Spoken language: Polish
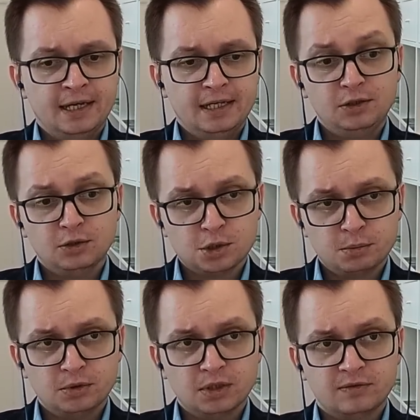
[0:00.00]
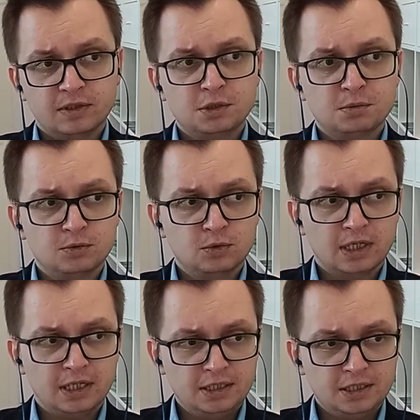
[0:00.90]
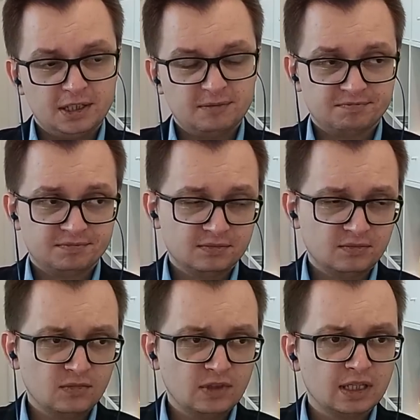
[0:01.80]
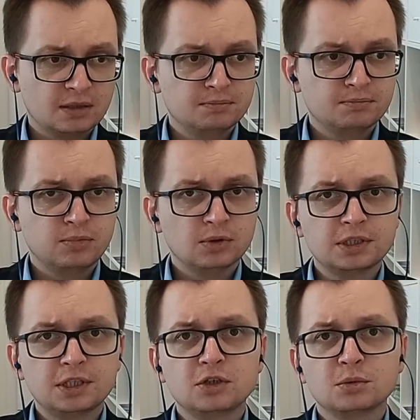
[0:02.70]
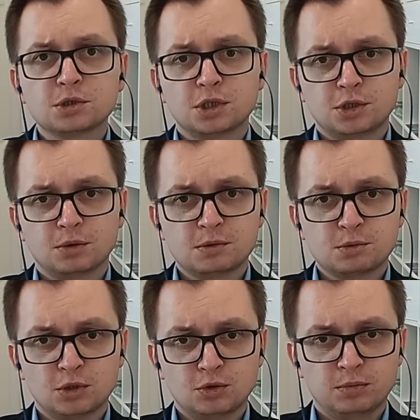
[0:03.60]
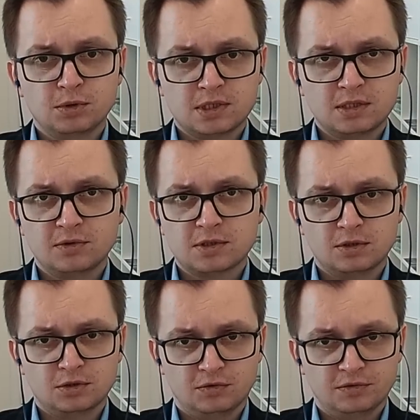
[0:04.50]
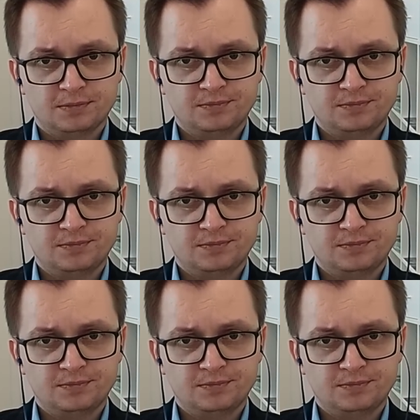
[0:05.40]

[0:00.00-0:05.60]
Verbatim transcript: i to, że podarowaliśmy Ukrainie tak ponad jedną trzecią sprzętu polskich wojsk lądowych.